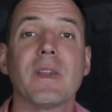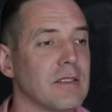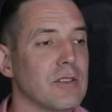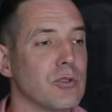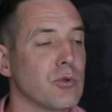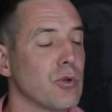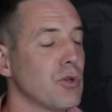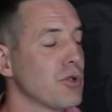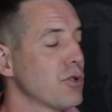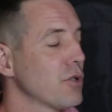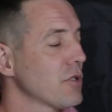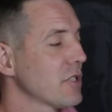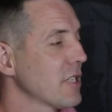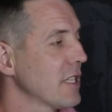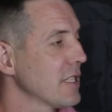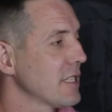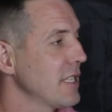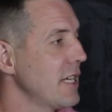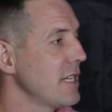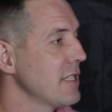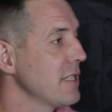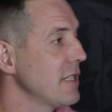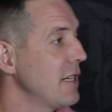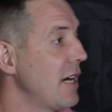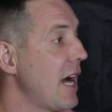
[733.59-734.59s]
Что еще
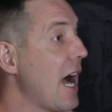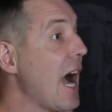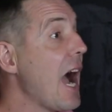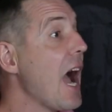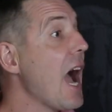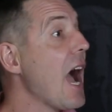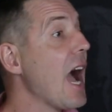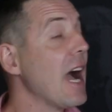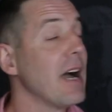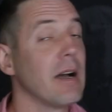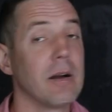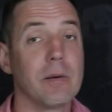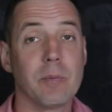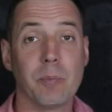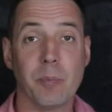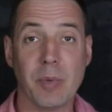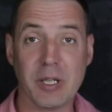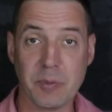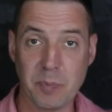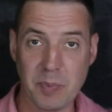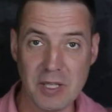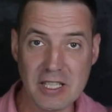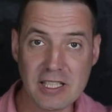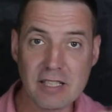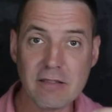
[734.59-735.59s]
сказать? А,
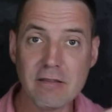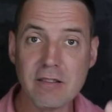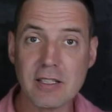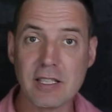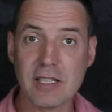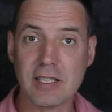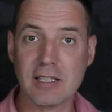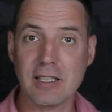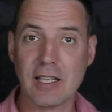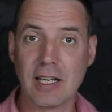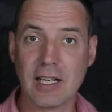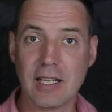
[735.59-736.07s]
подписывайтесь